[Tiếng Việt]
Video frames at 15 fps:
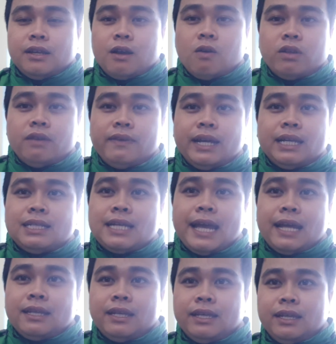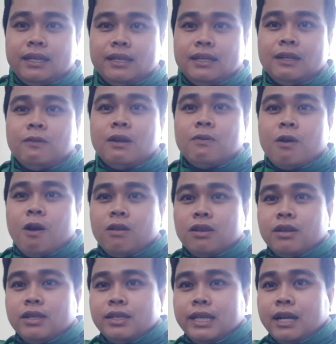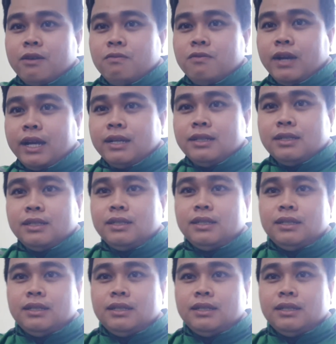còn những vị khách sang thì lâu lâu có thôi chắc cũng khoảng